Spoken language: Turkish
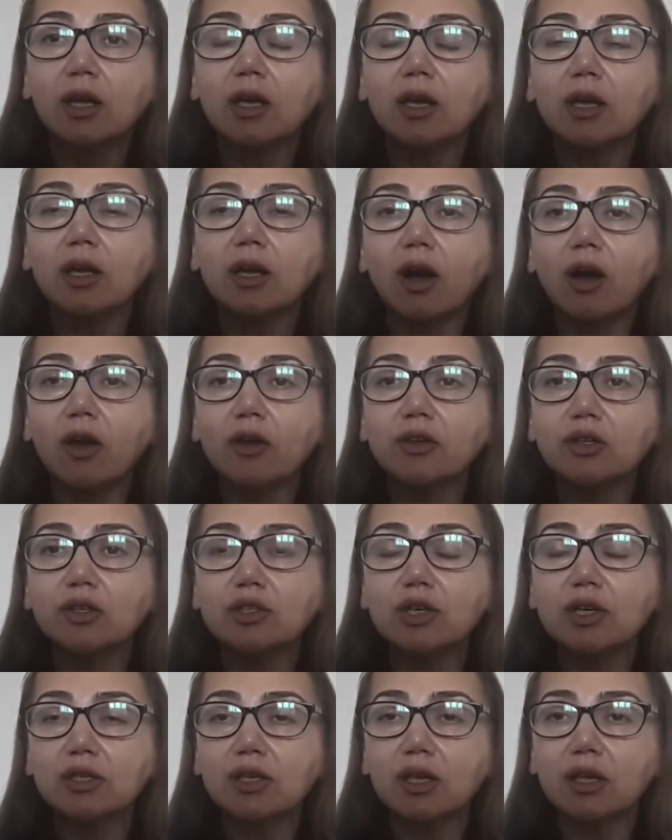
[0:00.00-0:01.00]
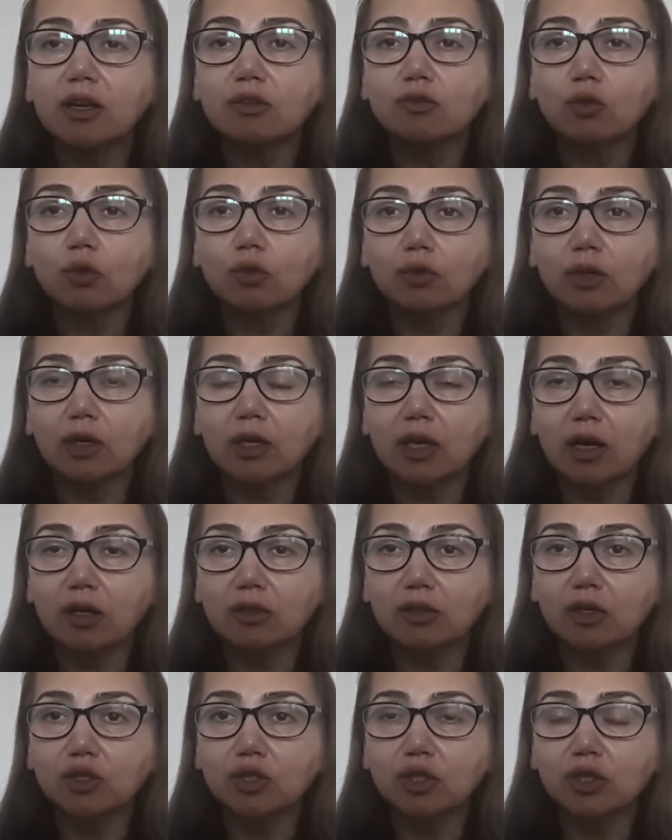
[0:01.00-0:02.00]
E, ayrıca sene sonuna
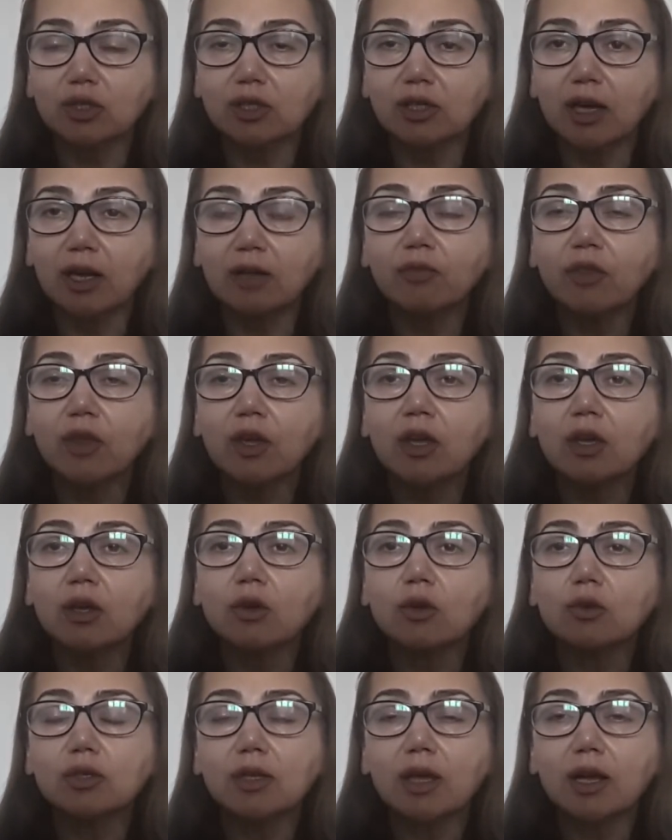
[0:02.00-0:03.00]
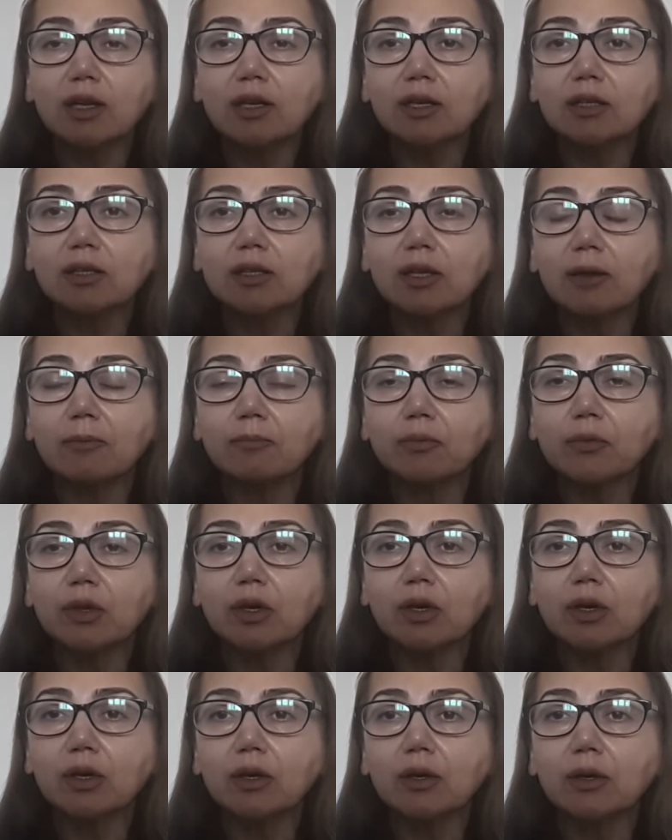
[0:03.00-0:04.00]
yaklaşırken özellikle
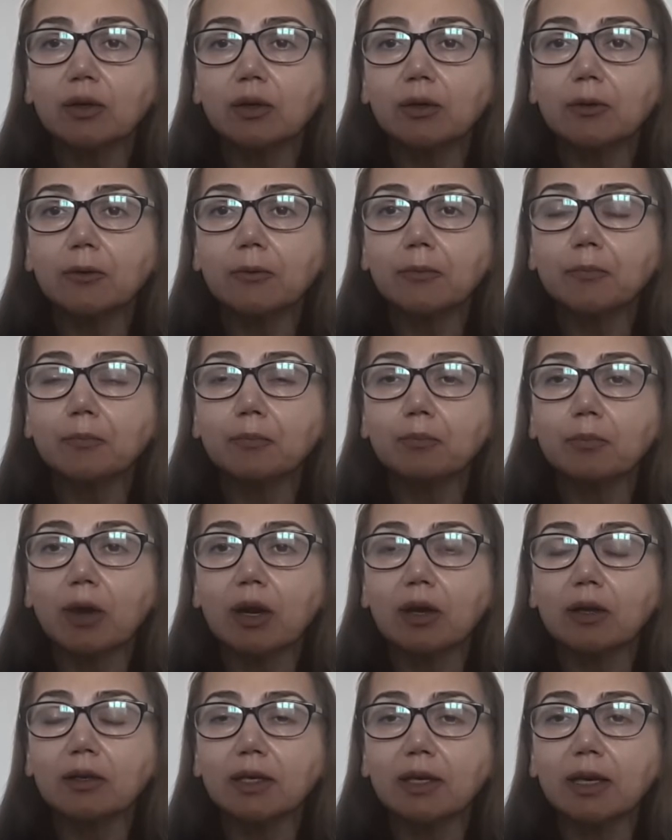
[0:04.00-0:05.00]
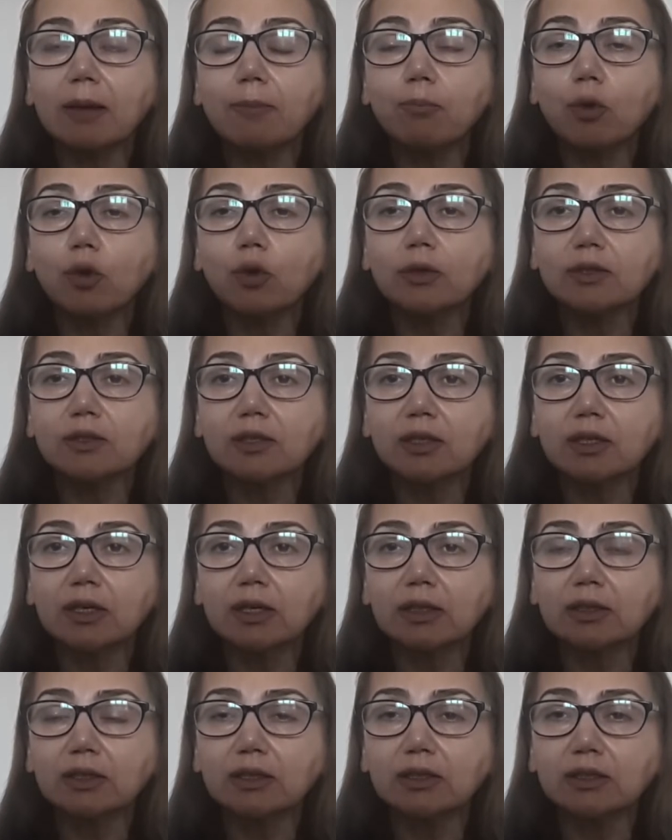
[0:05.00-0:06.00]
e, maliye
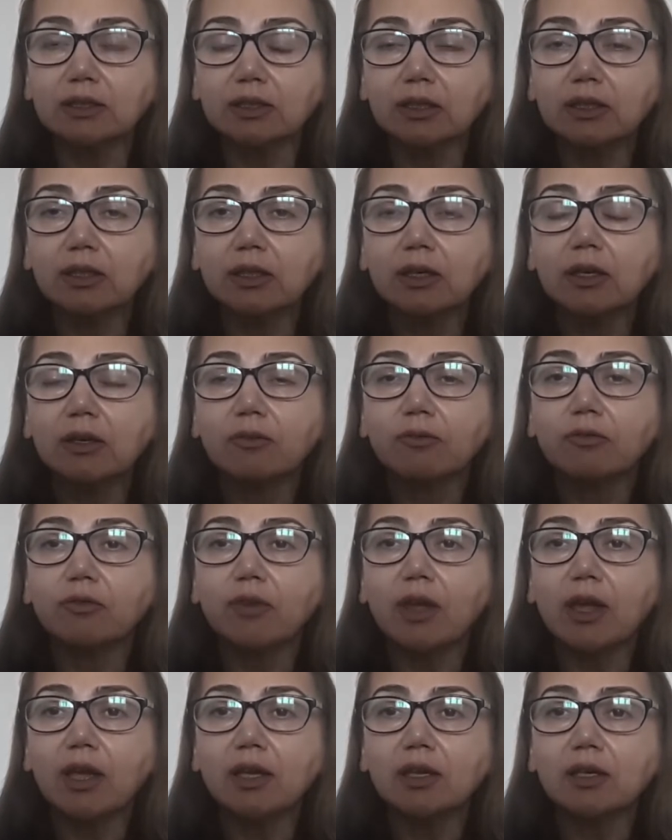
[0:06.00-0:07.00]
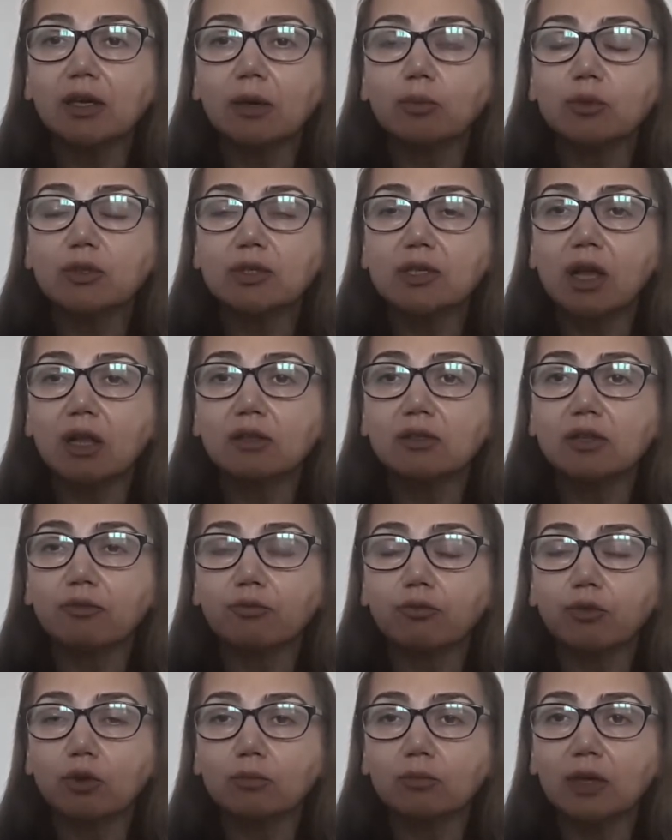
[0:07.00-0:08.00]
politikaları, ve yapısal
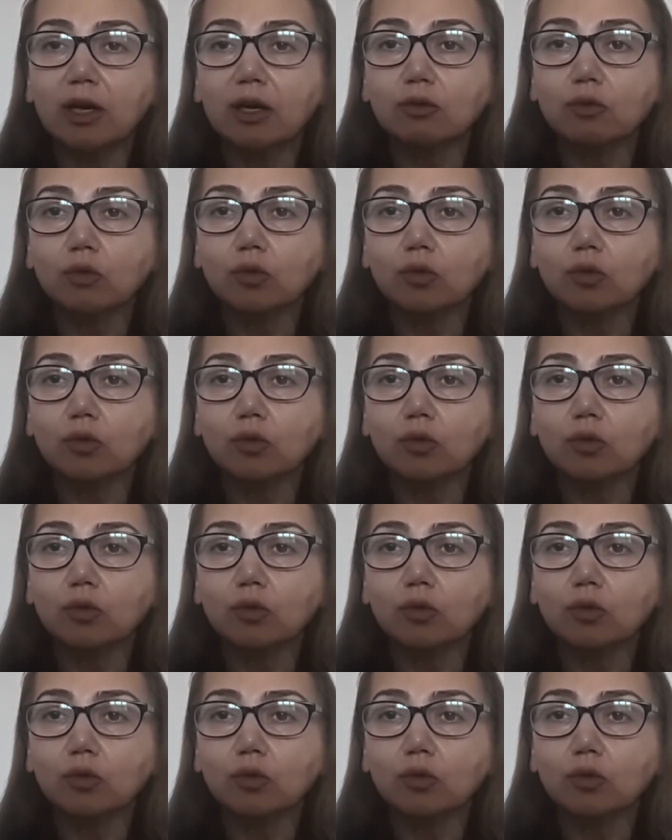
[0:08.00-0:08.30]
reformlar